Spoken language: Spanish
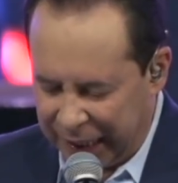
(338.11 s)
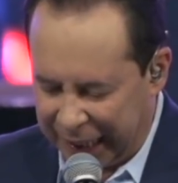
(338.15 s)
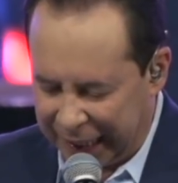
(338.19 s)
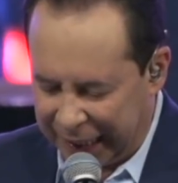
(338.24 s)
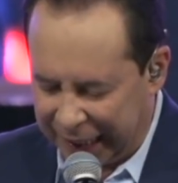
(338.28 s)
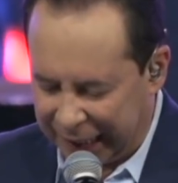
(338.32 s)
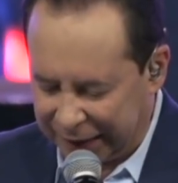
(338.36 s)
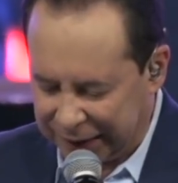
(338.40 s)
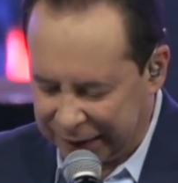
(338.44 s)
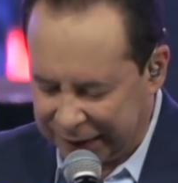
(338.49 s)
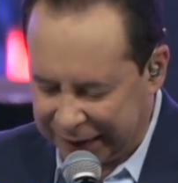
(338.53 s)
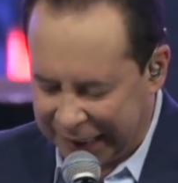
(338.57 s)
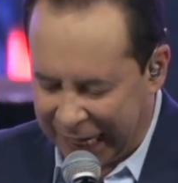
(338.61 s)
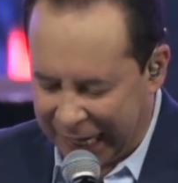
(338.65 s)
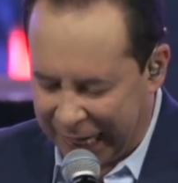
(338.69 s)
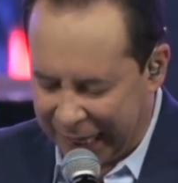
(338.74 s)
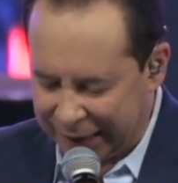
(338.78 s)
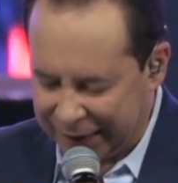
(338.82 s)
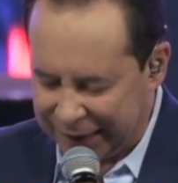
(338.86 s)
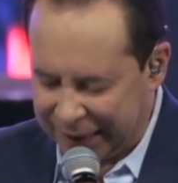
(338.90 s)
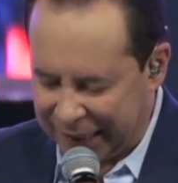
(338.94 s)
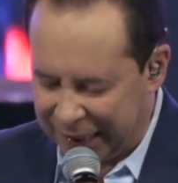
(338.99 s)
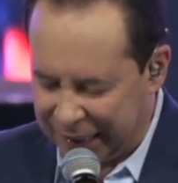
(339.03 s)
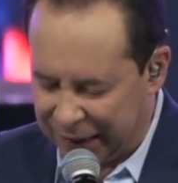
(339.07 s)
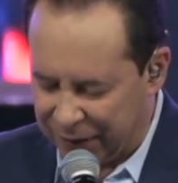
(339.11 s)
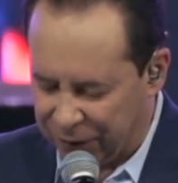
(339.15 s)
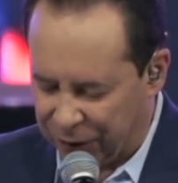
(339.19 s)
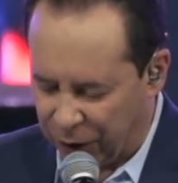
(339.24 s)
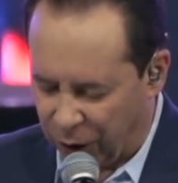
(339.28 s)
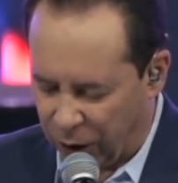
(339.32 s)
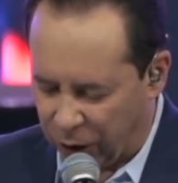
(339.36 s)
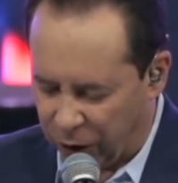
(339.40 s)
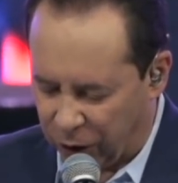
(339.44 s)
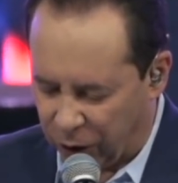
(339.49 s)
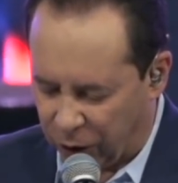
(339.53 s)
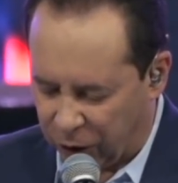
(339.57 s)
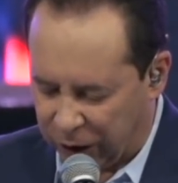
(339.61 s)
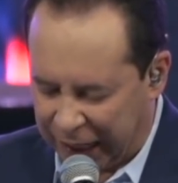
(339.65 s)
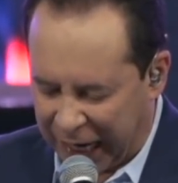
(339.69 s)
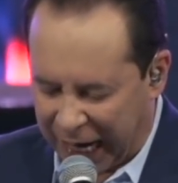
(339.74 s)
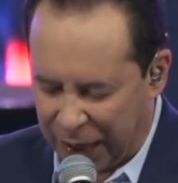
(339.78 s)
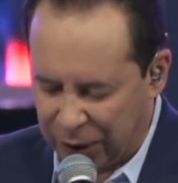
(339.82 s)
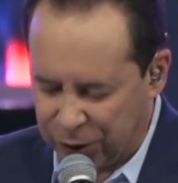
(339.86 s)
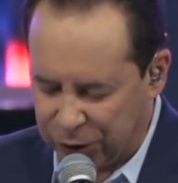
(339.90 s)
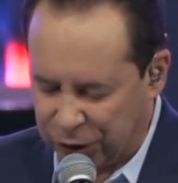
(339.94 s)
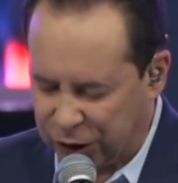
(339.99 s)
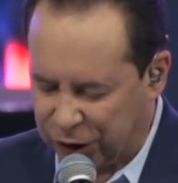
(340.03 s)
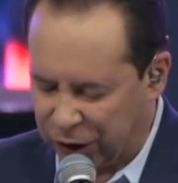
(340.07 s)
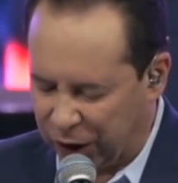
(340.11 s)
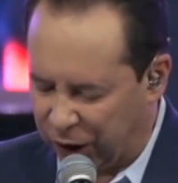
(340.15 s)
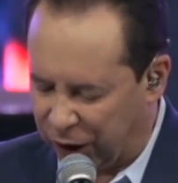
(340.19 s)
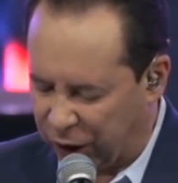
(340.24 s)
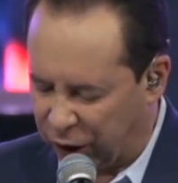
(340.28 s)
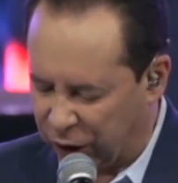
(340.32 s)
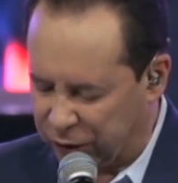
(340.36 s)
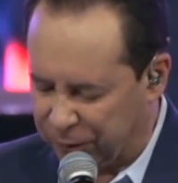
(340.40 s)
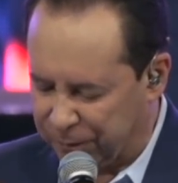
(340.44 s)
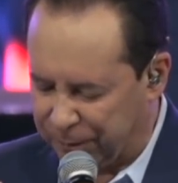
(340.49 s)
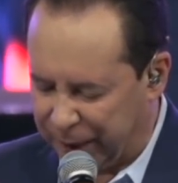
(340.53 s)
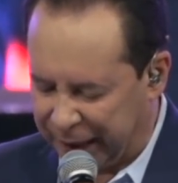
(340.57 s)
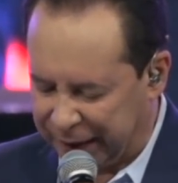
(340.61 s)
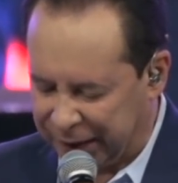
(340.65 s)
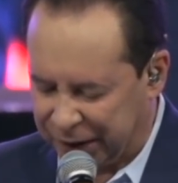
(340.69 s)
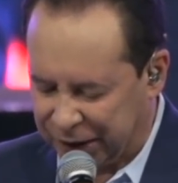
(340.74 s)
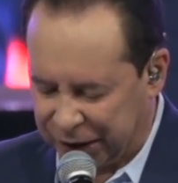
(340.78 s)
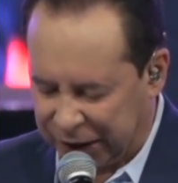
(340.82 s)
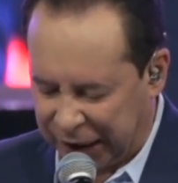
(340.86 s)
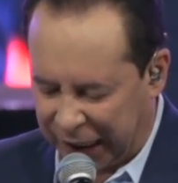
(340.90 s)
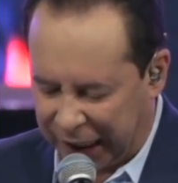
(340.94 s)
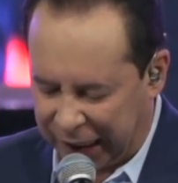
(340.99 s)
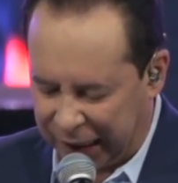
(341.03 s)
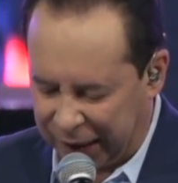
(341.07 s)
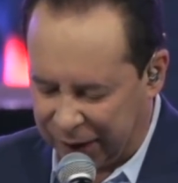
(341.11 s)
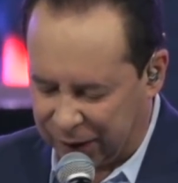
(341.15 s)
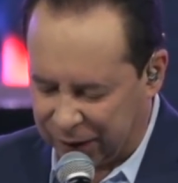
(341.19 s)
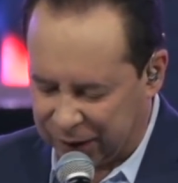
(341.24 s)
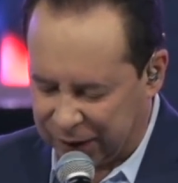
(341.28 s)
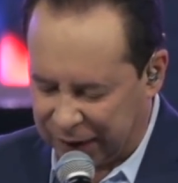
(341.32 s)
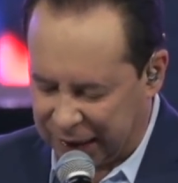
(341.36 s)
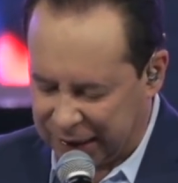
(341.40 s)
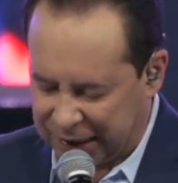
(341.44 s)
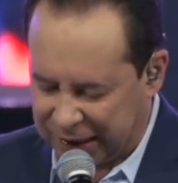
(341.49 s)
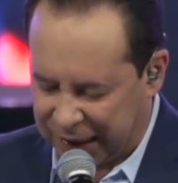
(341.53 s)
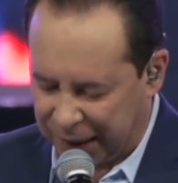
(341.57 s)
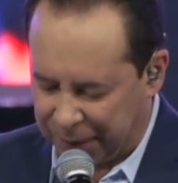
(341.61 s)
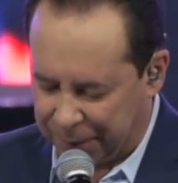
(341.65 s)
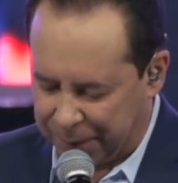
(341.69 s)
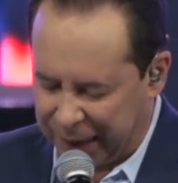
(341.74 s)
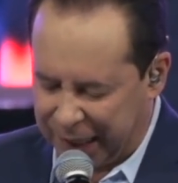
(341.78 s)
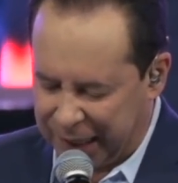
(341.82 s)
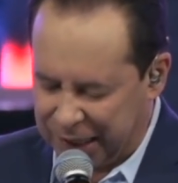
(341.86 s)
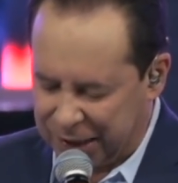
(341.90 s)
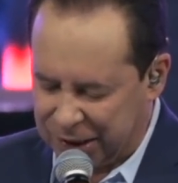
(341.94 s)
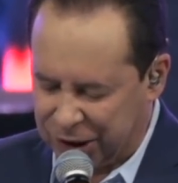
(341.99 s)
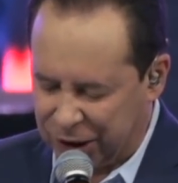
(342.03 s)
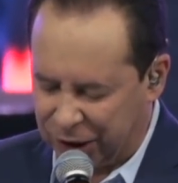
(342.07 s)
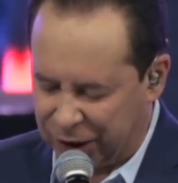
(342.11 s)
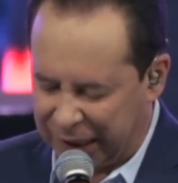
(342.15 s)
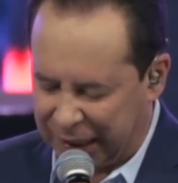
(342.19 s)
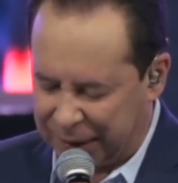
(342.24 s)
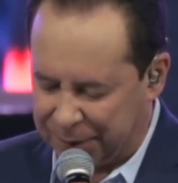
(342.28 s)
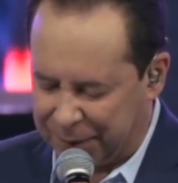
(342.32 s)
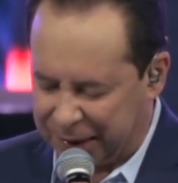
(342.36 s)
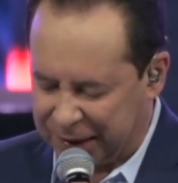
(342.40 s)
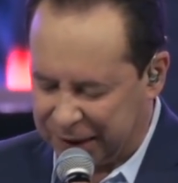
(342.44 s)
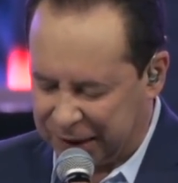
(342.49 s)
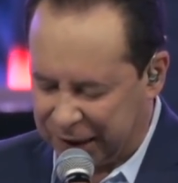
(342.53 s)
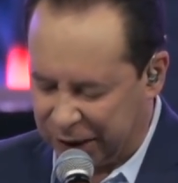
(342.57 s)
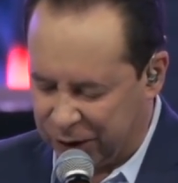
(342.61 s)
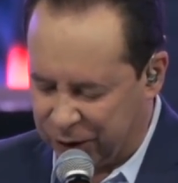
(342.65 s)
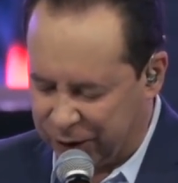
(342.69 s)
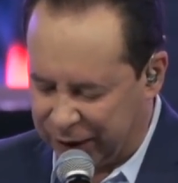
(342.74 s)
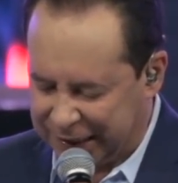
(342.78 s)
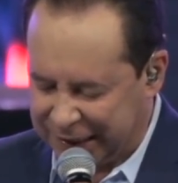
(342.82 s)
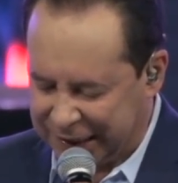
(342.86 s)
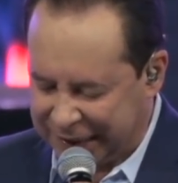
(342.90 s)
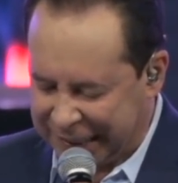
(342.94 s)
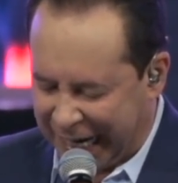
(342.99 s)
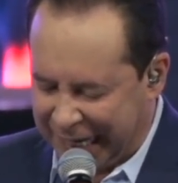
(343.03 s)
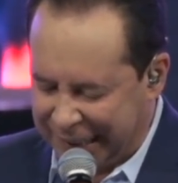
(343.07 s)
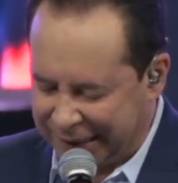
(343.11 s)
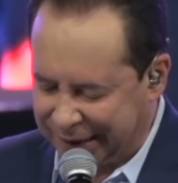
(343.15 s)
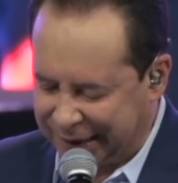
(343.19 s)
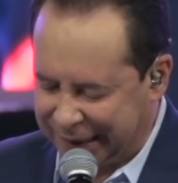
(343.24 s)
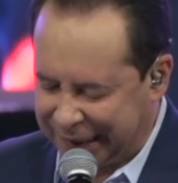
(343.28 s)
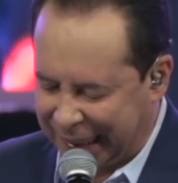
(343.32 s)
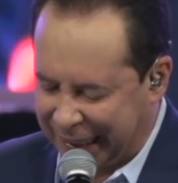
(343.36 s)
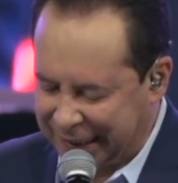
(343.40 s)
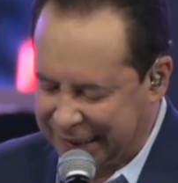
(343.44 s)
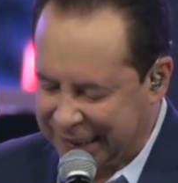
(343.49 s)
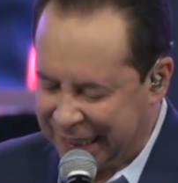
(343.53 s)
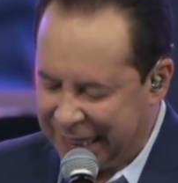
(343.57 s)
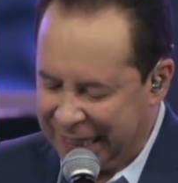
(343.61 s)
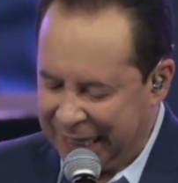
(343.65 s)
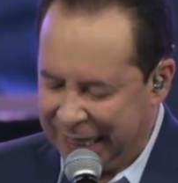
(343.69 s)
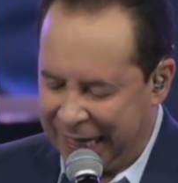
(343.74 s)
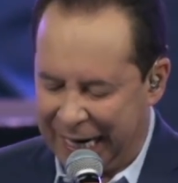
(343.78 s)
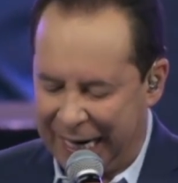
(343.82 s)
el altar del holocausto, los vestidos del servicio, las vestiduras santas,